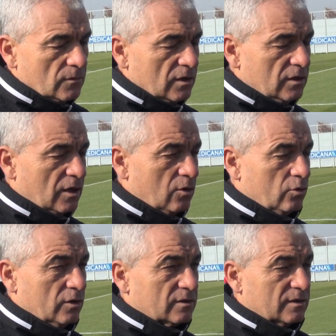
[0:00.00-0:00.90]
yerli
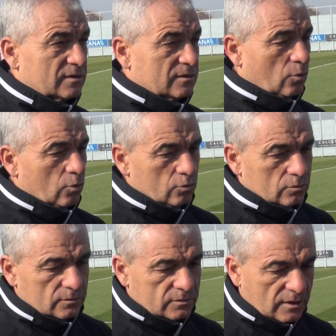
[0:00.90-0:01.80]
oynatan
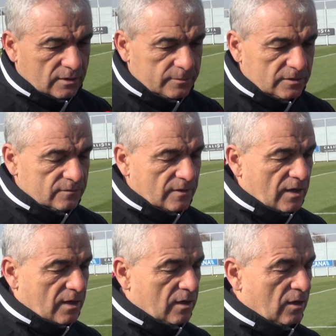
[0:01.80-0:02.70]
oyunun takımıyız ve
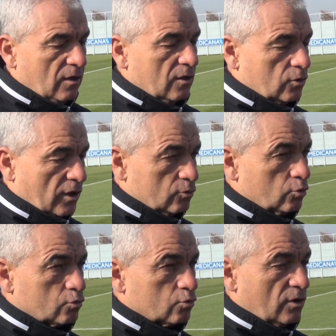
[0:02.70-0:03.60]
en
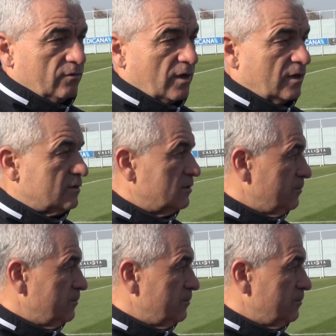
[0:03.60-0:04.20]
çok süre veren